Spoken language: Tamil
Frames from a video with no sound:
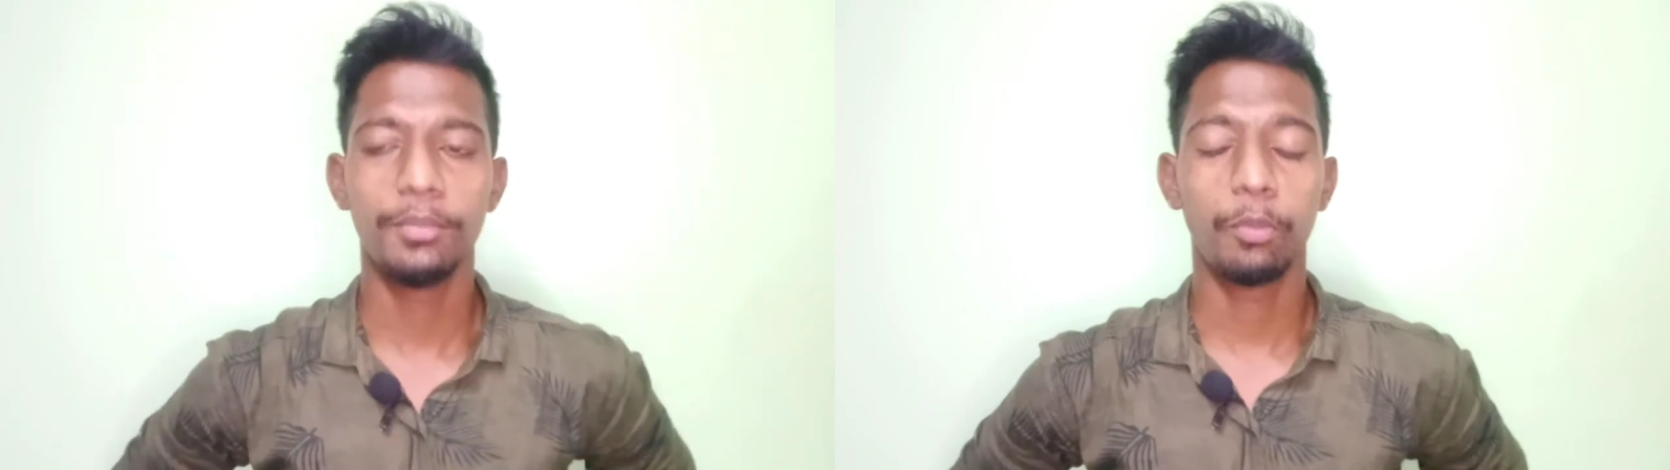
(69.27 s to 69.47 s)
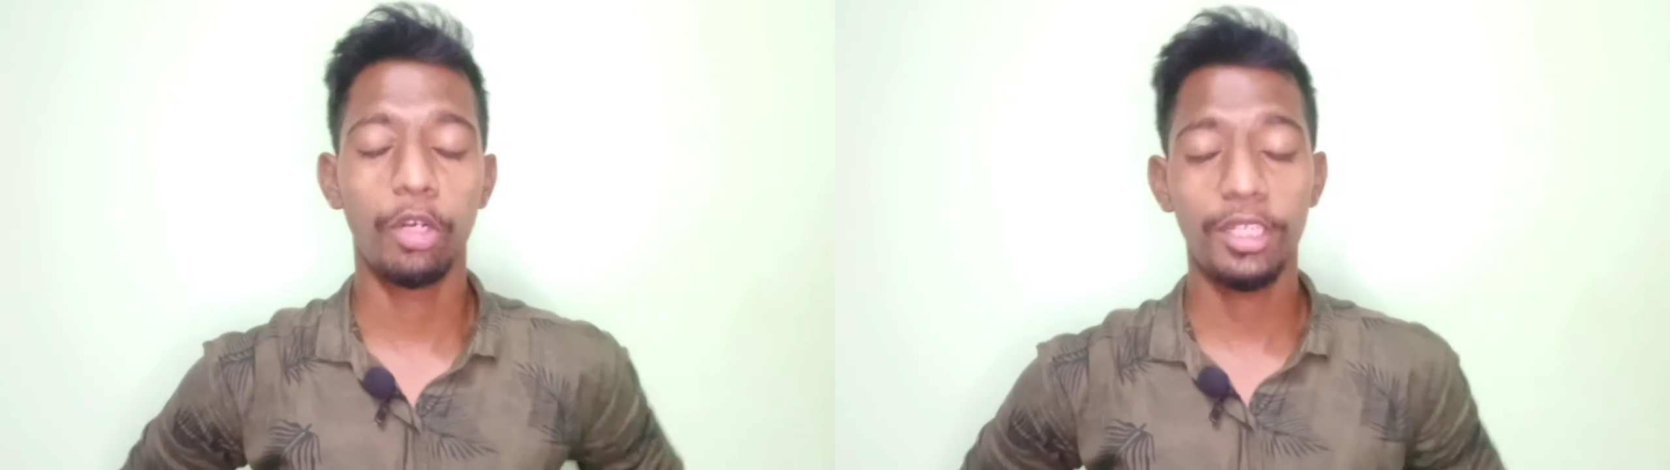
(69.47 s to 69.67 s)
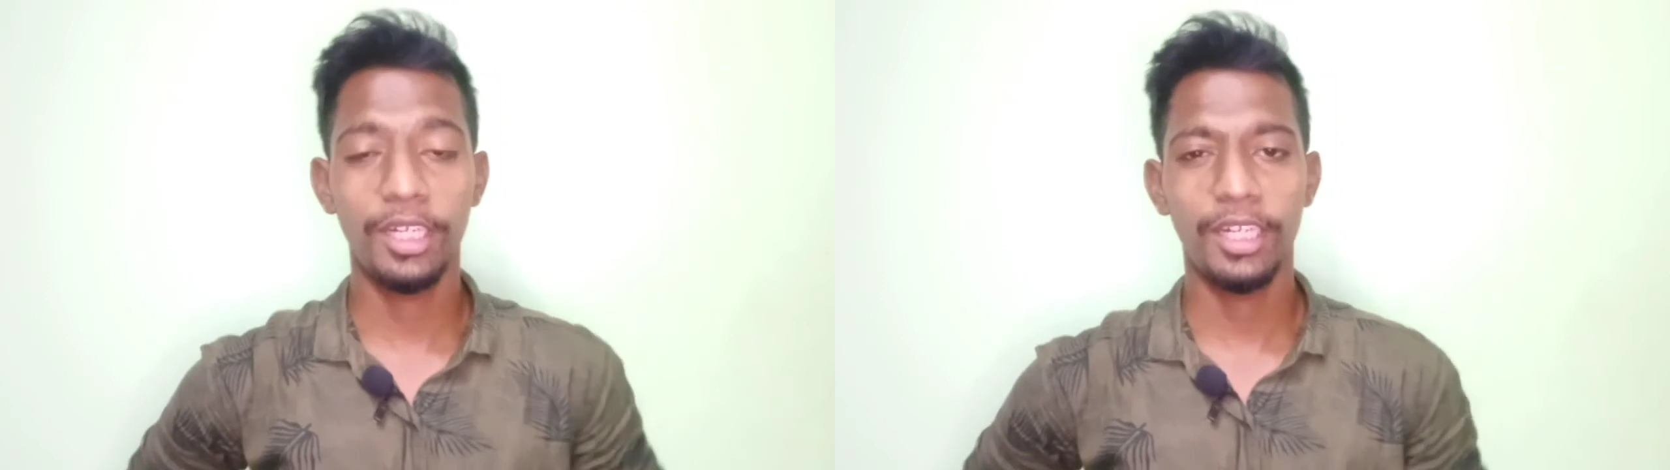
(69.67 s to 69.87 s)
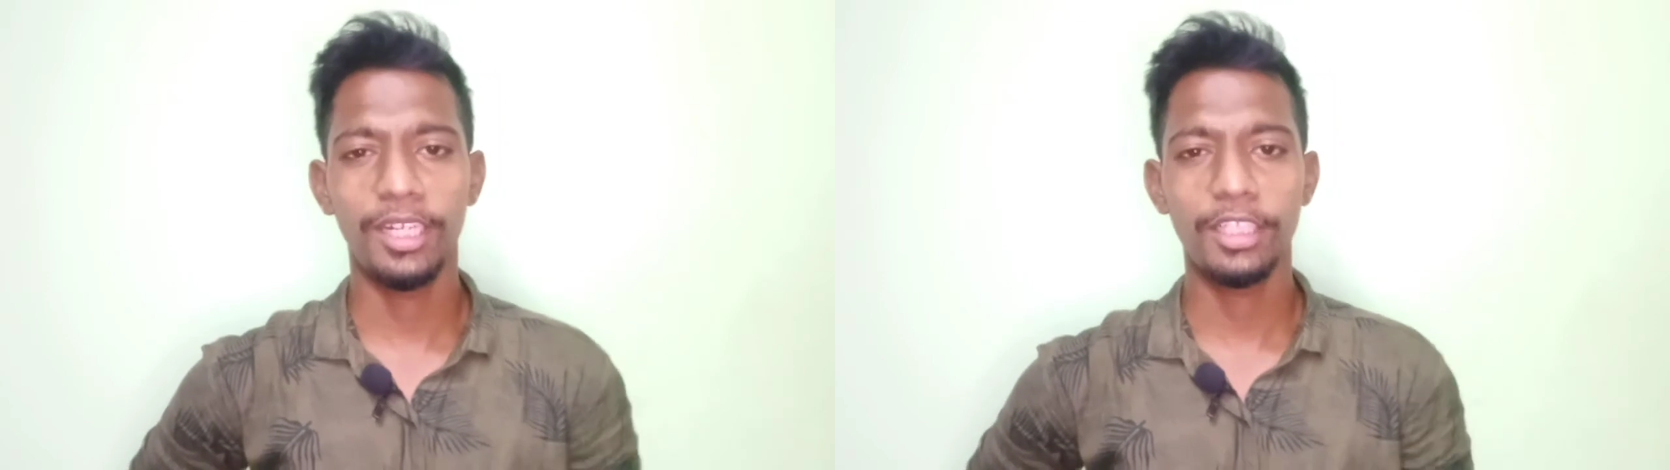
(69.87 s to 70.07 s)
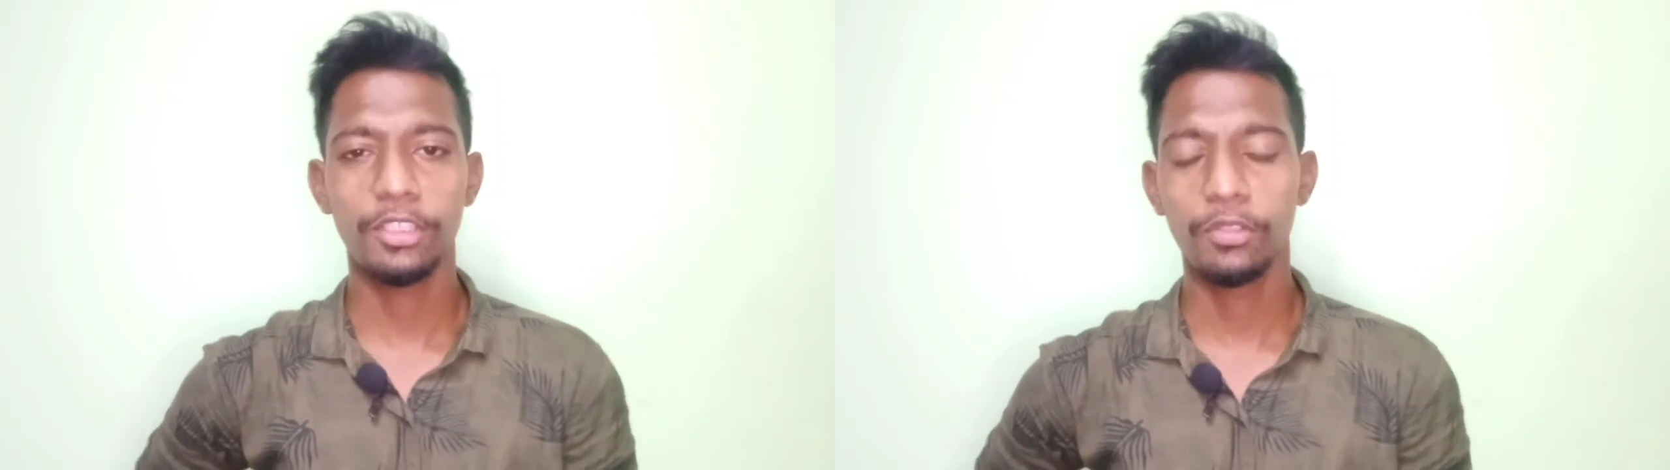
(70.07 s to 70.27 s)
போனதுனால
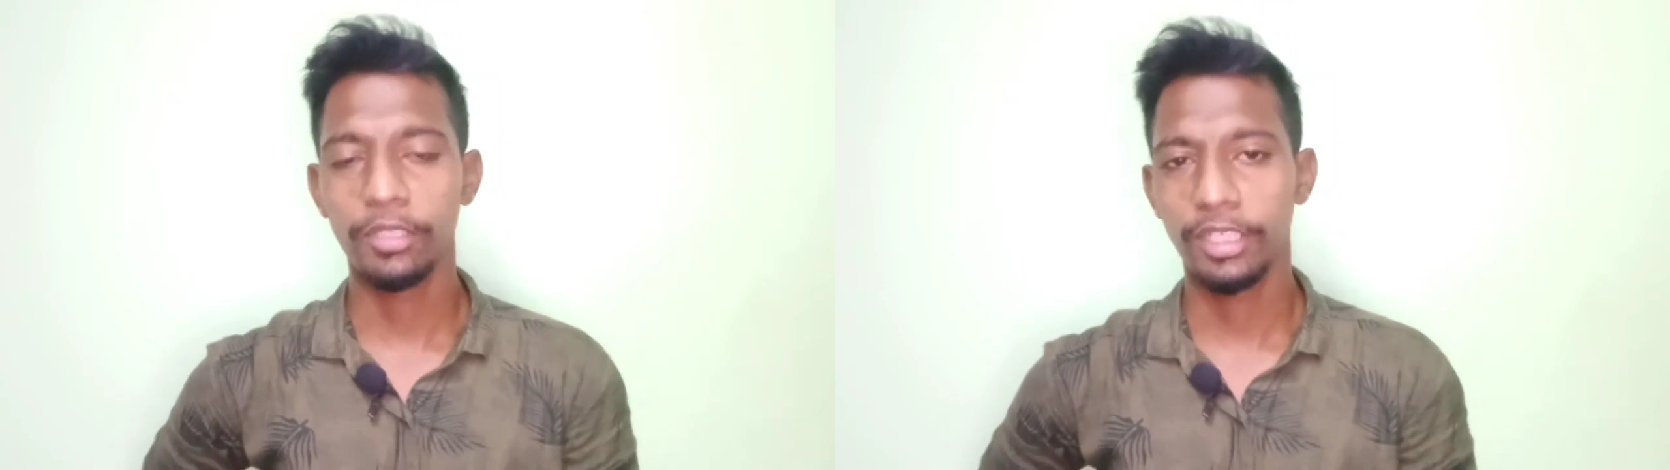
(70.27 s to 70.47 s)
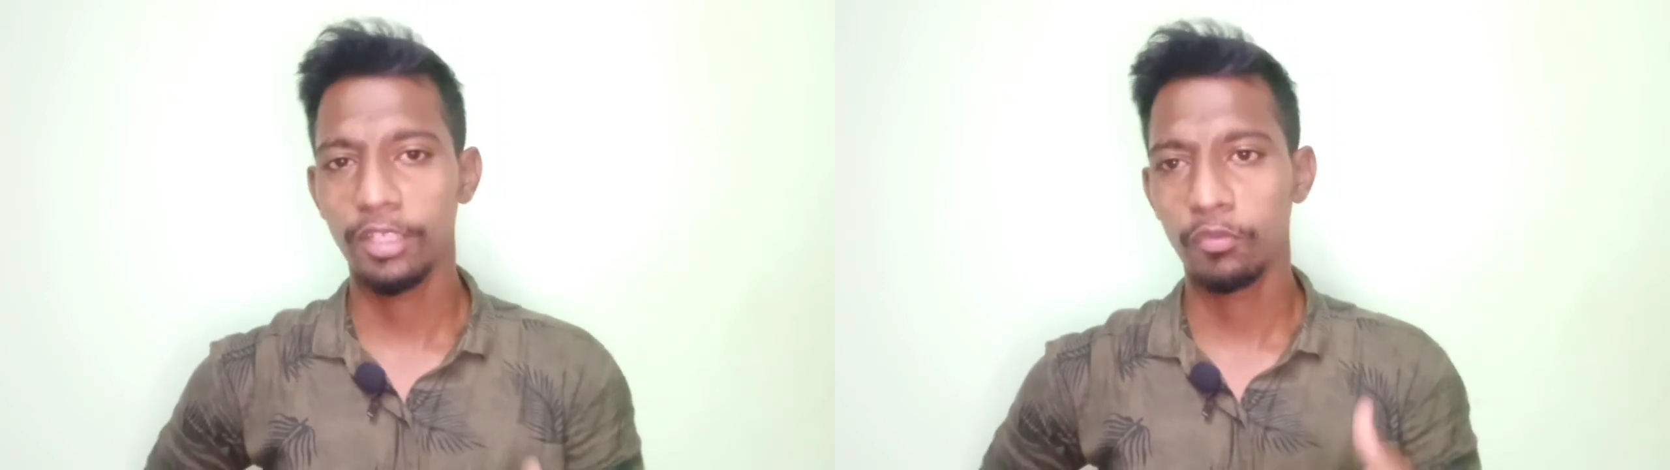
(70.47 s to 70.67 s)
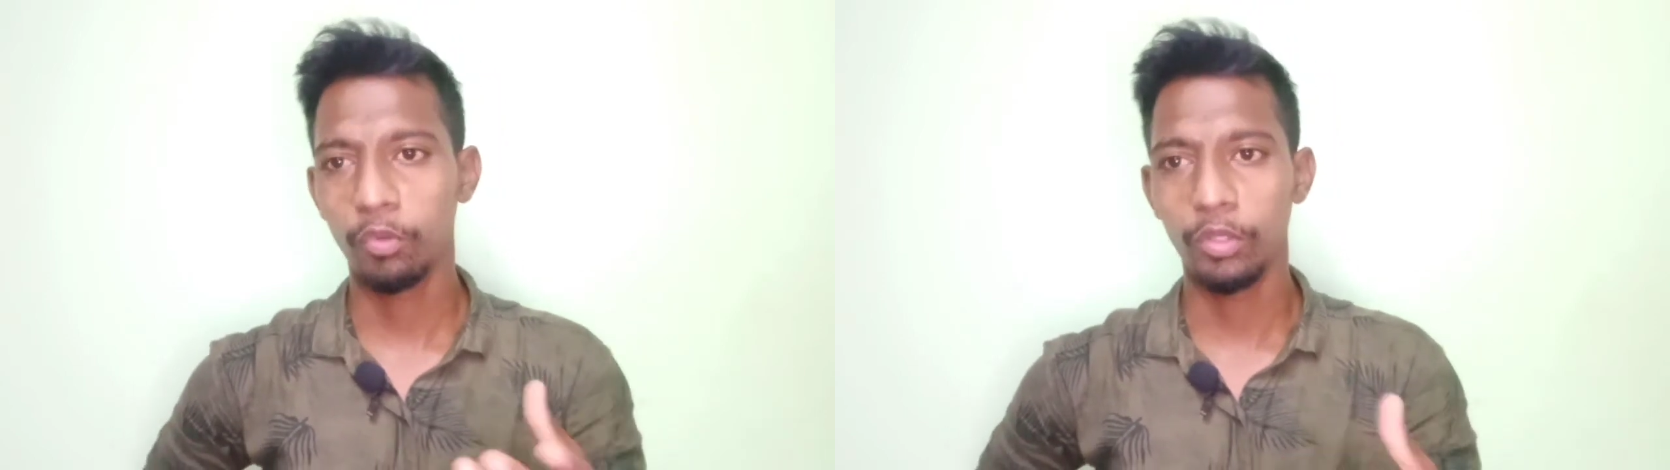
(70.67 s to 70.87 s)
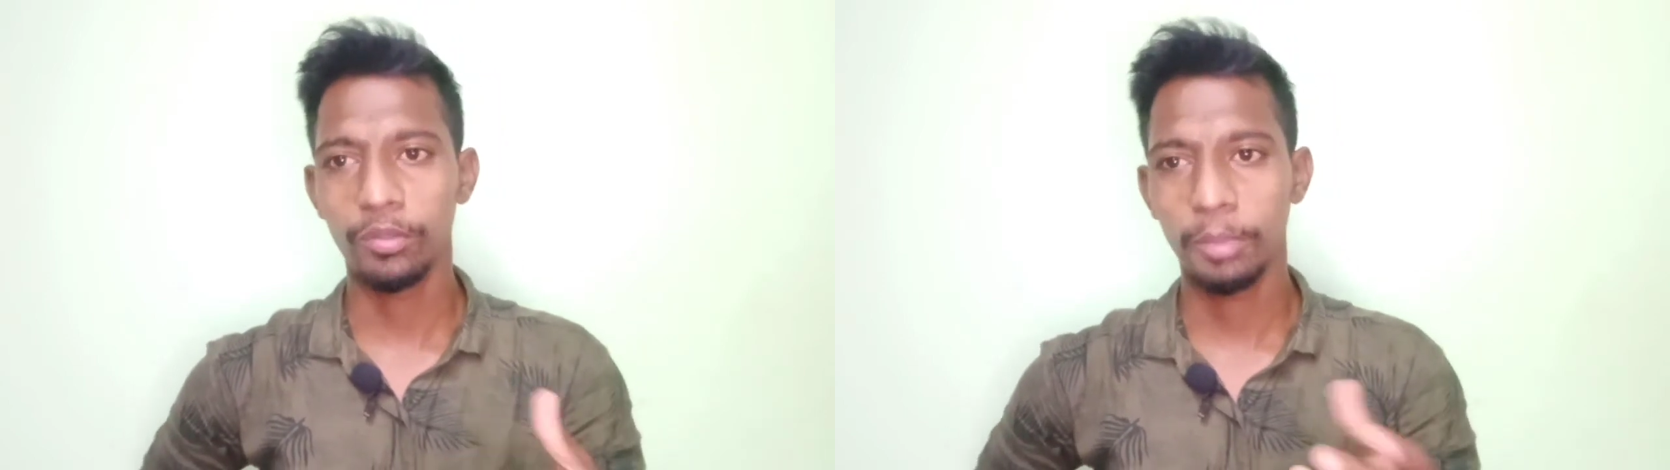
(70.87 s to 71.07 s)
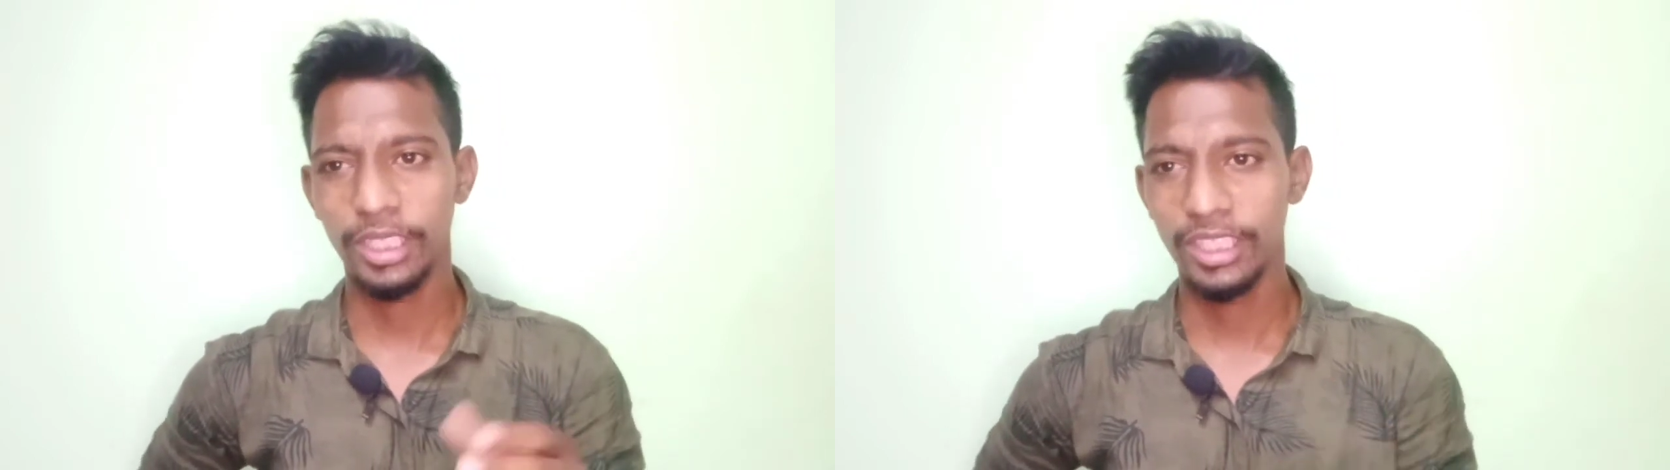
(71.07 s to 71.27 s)
என்னாச்சுன்னு சொல்லி கேட்டிங்கன்னா ஃபோன் வந்து